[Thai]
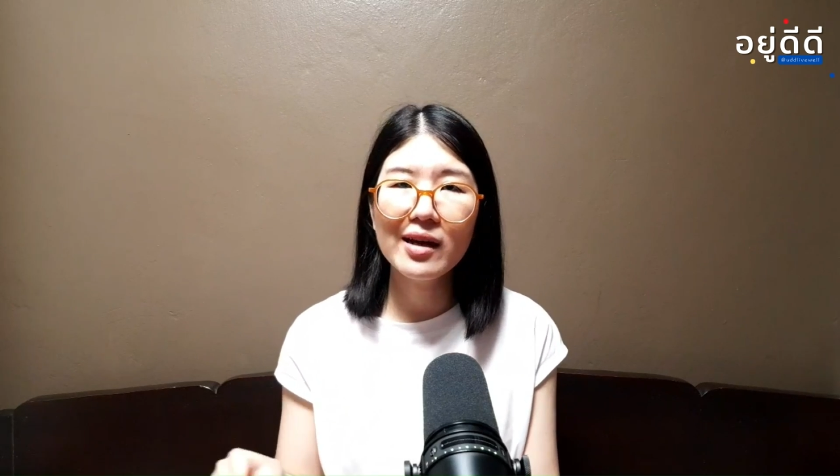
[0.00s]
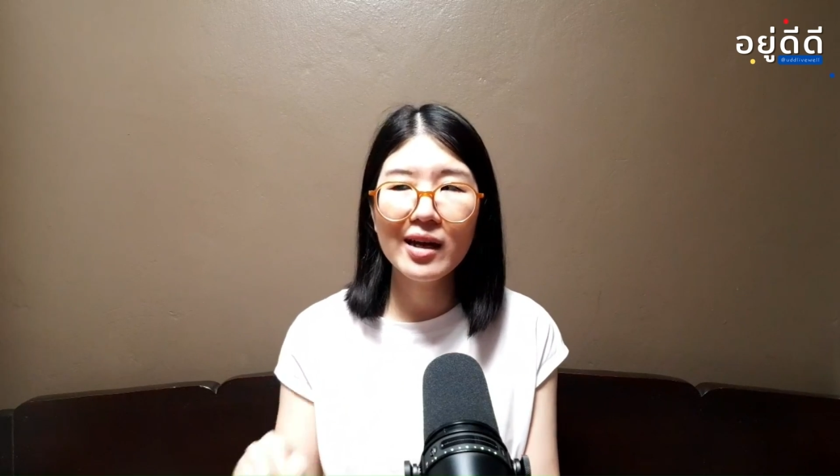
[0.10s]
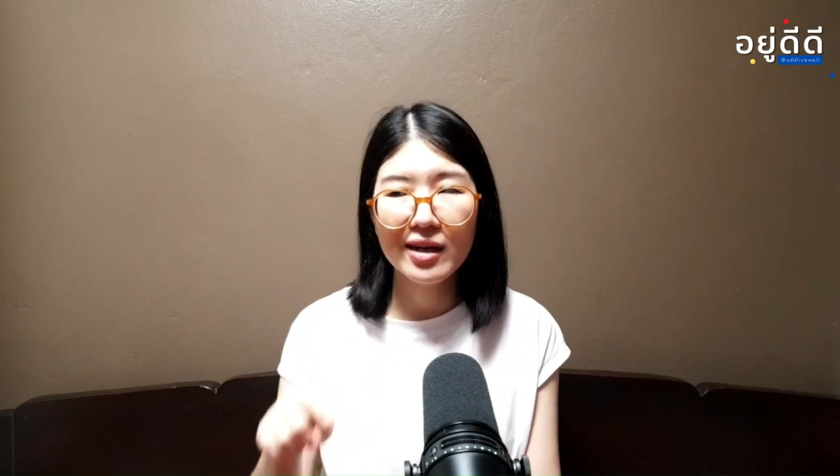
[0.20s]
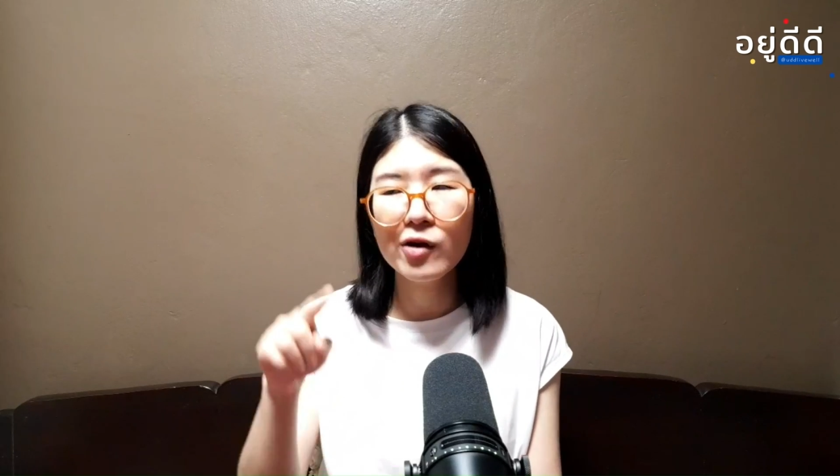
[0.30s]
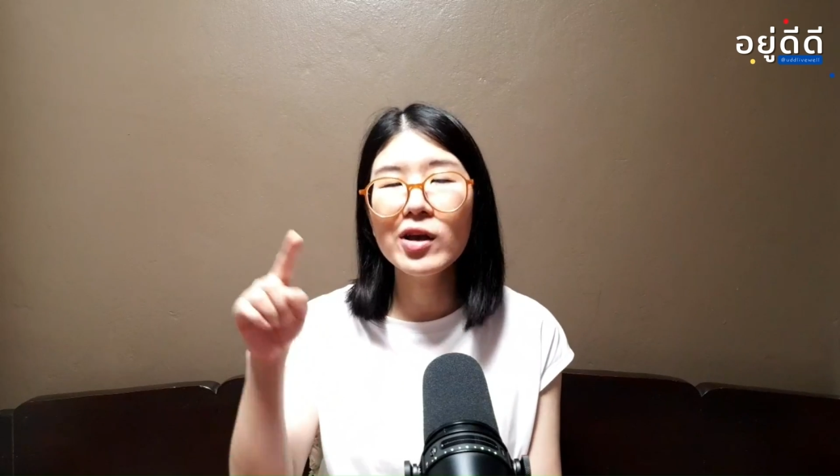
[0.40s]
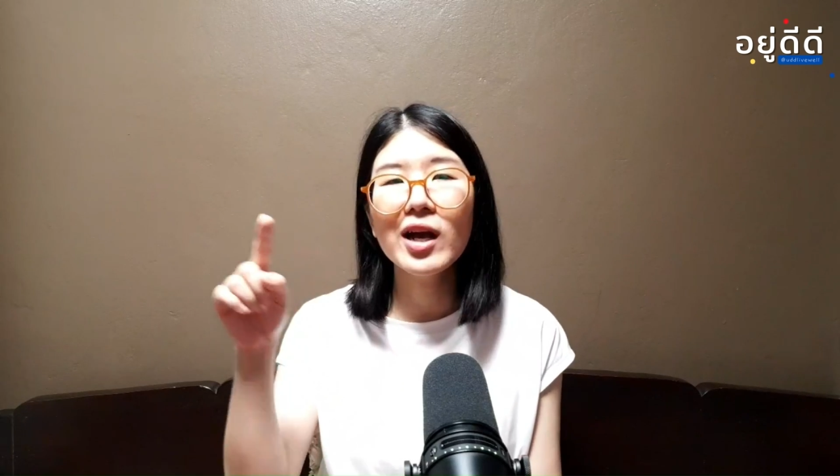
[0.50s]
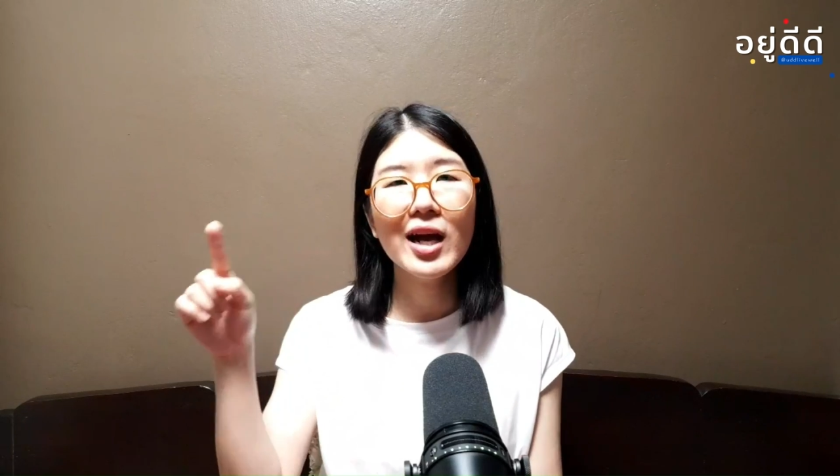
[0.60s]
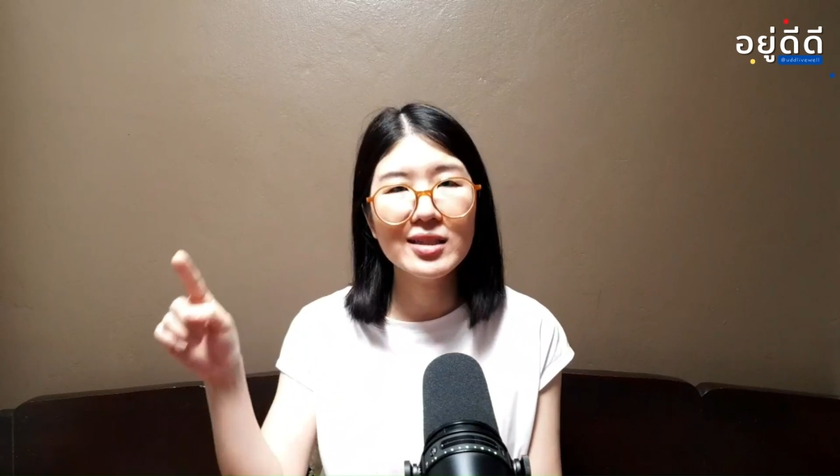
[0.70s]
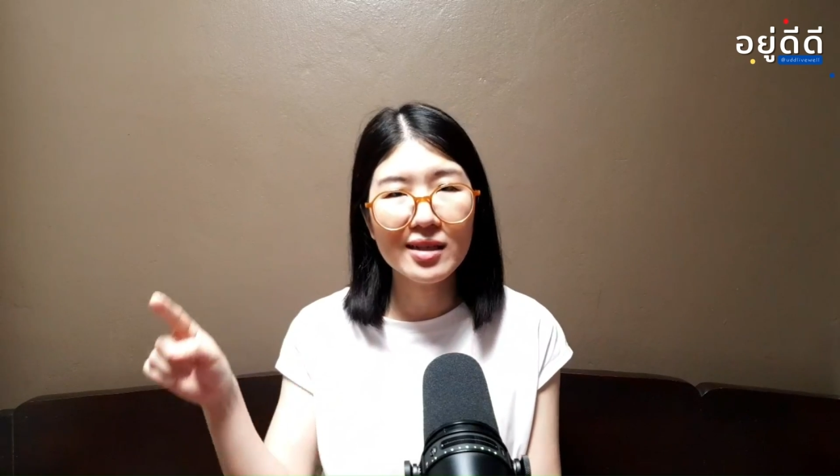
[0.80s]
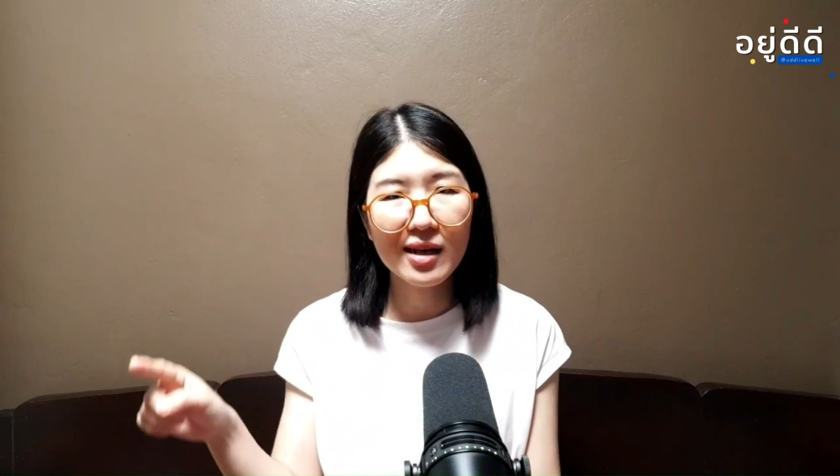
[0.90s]
อันนี้ก็ยัง
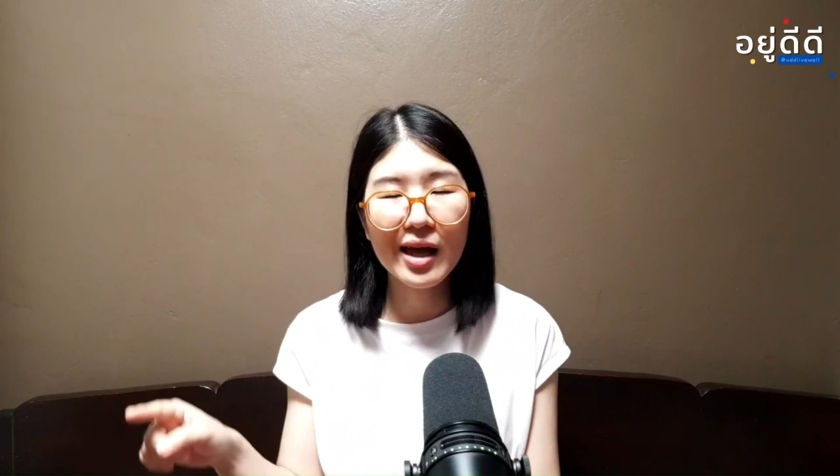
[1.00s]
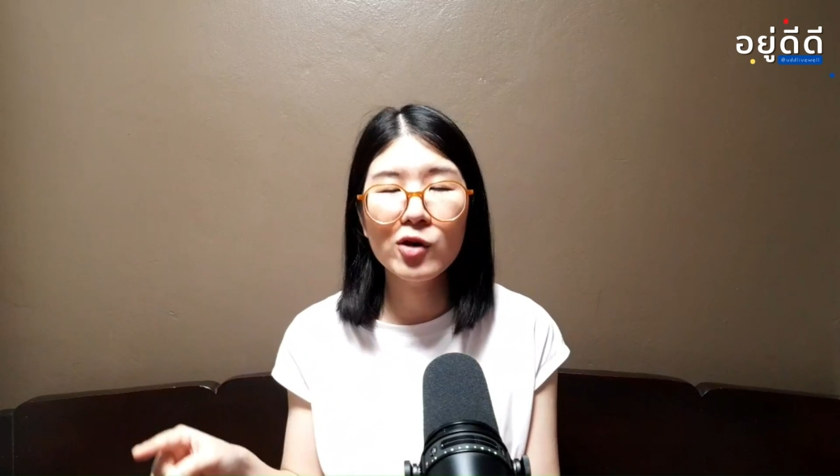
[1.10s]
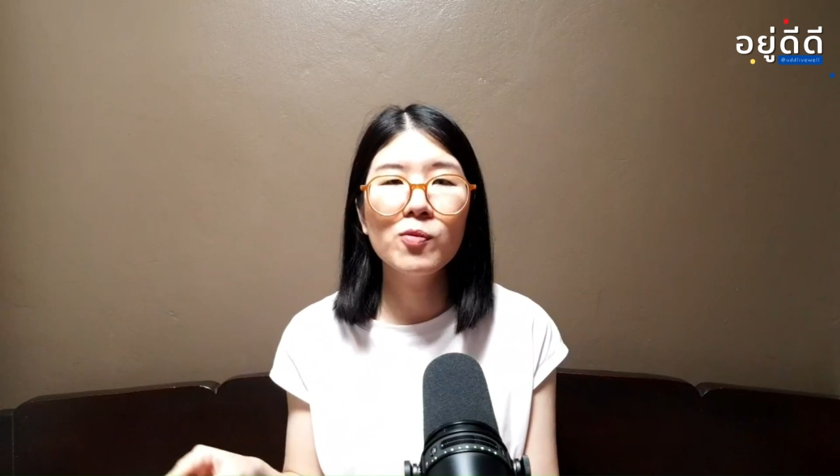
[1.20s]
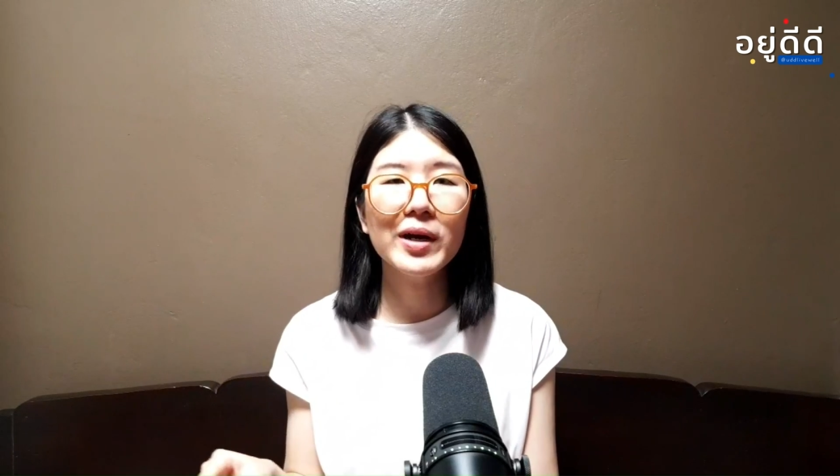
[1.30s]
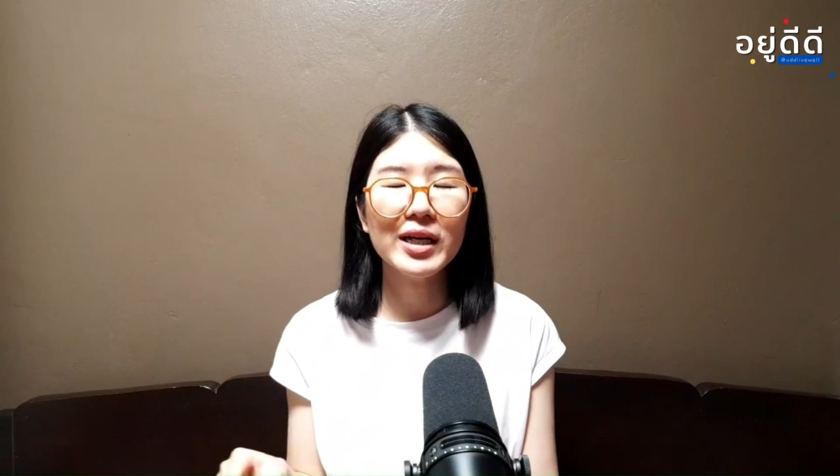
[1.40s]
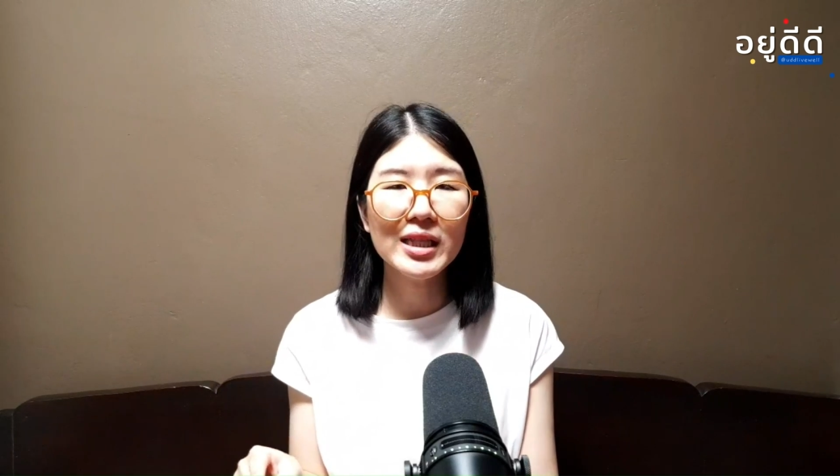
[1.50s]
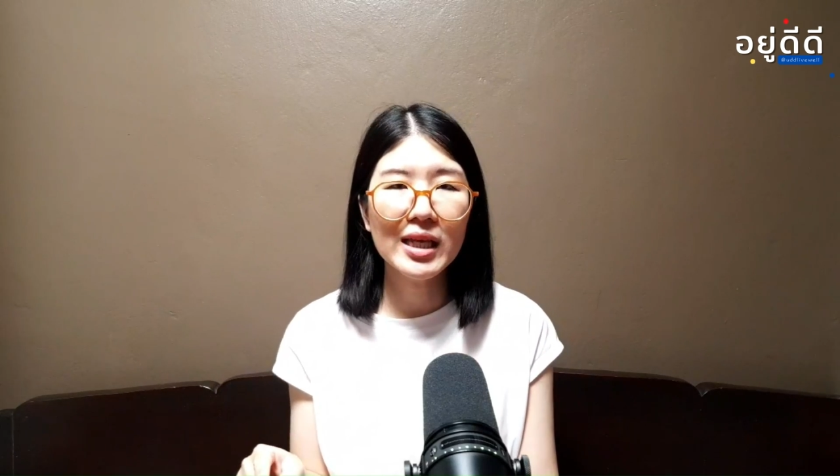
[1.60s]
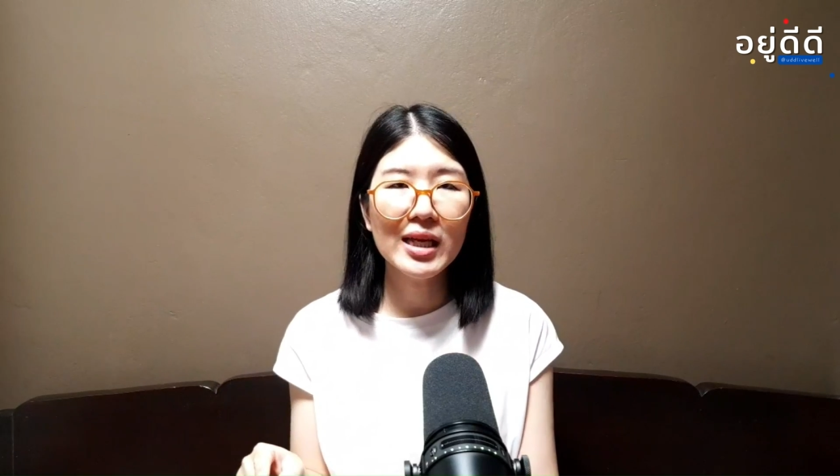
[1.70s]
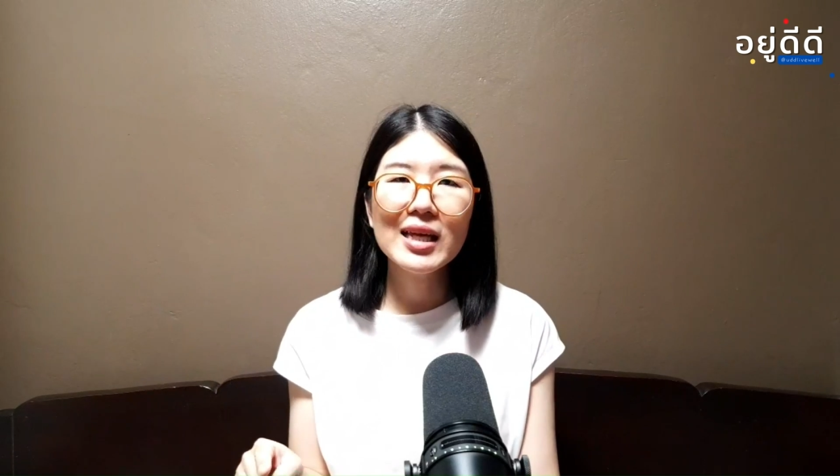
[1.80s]
อาจจะแลดูปกติ